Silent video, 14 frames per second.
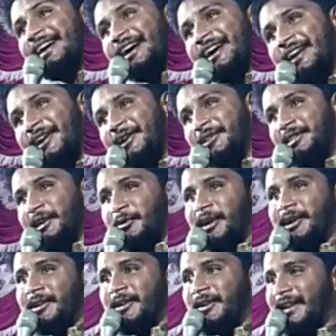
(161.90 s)
రెండు దేవుడు
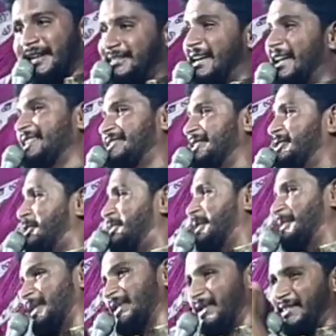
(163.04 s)
అడుగులు ఉన్నాయి చాలా
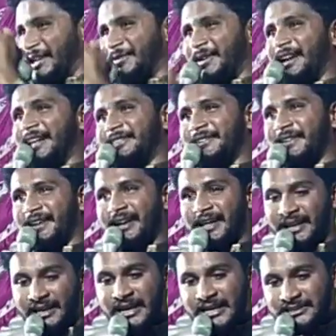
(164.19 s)
సంతోషపడిపోయాడు దేవుడు నాతో ఉన్నాడని
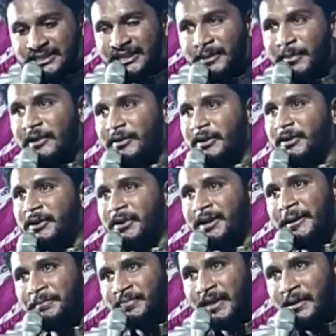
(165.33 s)
చిన్నప్పుడు ఎవరెవరికి ఉన్నాయి
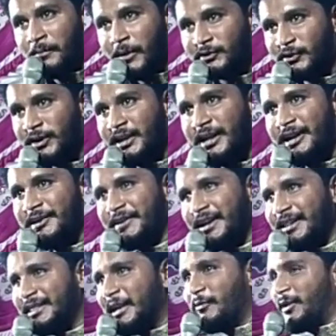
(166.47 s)
భక్తుడి రెండు
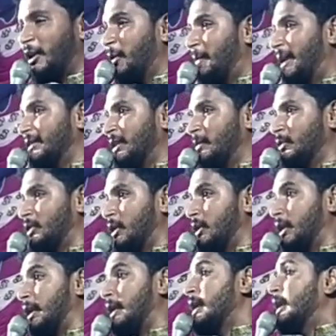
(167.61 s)
దేవుడు రెండు పాదాల ముద్దలు
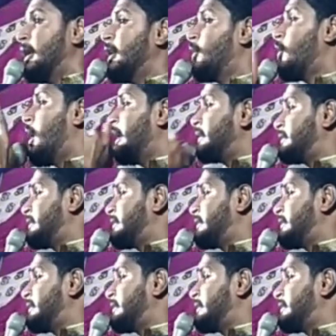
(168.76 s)
ఉన్నాయి నేను కాలేజ్కి